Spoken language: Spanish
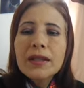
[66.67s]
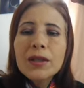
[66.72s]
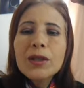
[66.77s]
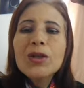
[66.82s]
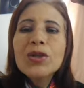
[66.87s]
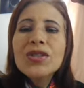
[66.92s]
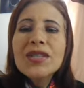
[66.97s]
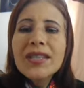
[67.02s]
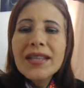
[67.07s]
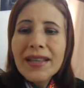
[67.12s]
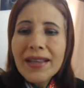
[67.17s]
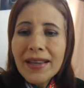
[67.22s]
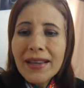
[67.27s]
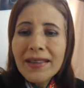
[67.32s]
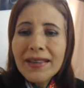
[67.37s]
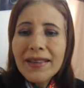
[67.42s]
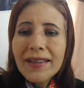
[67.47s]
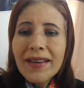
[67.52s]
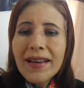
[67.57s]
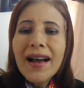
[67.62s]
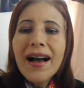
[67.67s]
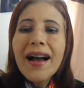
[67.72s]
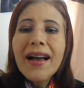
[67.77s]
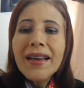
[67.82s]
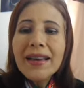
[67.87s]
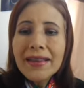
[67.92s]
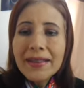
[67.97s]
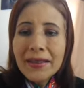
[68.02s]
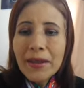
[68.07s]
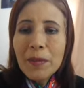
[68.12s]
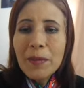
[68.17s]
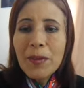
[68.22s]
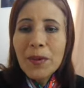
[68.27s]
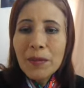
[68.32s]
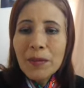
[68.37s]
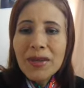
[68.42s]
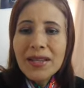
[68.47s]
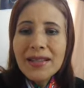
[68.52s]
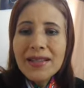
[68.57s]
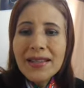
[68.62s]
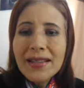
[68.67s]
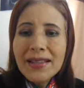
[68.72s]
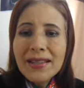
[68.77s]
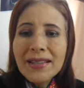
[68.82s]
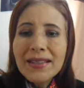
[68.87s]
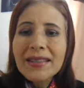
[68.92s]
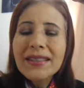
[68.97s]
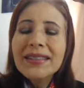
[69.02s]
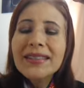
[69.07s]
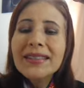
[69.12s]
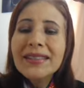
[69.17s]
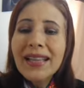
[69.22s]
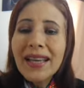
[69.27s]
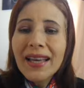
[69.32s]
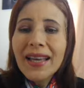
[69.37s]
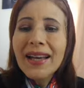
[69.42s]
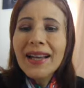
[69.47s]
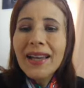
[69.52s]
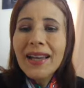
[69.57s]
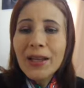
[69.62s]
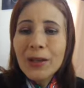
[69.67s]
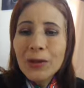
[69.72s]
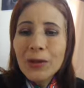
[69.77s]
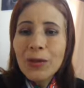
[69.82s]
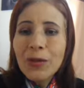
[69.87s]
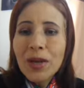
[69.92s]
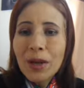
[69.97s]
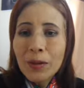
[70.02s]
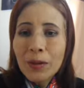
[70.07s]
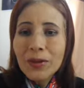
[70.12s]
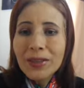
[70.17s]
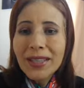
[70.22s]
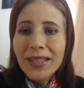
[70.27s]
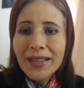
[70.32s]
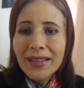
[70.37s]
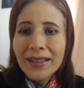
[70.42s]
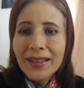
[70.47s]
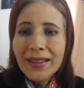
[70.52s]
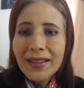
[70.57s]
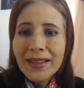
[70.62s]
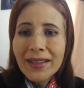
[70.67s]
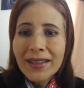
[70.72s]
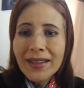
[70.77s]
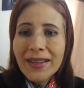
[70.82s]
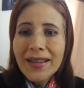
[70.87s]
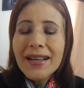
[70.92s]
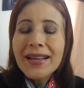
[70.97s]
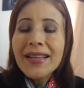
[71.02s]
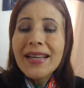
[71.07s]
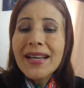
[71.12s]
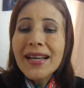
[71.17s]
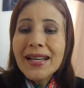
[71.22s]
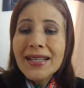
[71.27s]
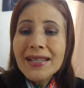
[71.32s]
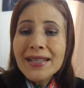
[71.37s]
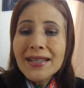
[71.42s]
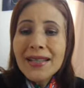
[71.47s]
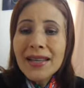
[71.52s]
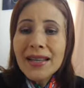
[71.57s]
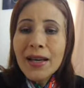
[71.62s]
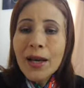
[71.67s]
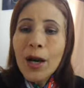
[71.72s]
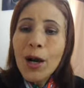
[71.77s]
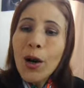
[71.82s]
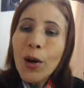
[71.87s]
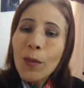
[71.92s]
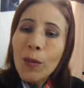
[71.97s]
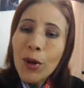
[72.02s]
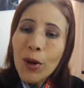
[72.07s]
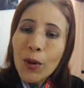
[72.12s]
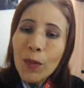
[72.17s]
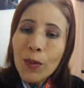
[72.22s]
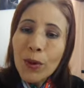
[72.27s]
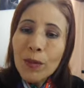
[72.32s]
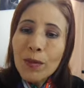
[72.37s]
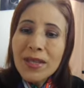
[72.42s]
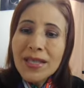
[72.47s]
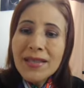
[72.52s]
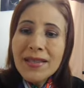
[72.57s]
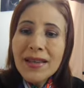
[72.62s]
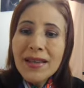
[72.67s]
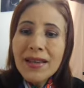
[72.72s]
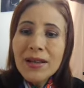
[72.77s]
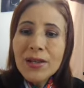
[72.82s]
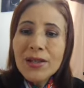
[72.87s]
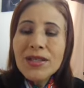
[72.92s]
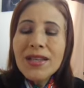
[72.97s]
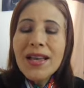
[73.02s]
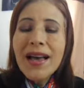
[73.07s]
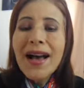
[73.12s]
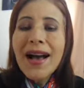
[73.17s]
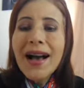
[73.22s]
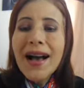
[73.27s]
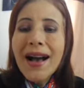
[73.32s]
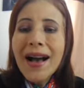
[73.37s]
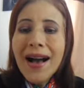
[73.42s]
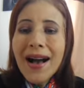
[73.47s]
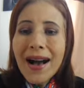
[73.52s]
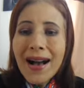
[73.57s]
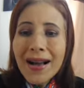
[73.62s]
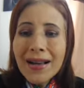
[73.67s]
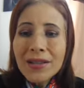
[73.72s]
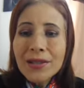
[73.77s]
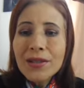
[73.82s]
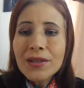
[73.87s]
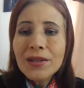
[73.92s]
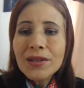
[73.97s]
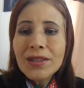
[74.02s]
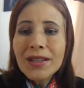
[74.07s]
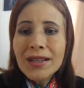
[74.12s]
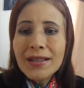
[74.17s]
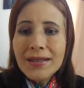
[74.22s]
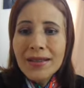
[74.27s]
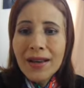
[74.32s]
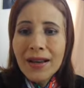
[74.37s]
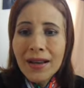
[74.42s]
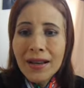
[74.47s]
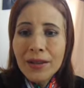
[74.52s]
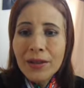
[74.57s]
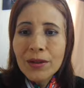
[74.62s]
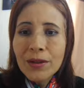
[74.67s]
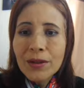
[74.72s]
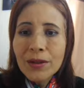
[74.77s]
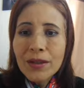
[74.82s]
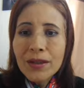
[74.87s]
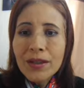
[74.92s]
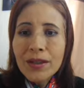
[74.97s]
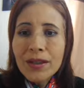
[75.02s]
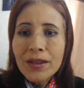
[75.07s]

Consiguiente a estas promesas llega la lluvia abundante, y es así como los promeseros, año tras año,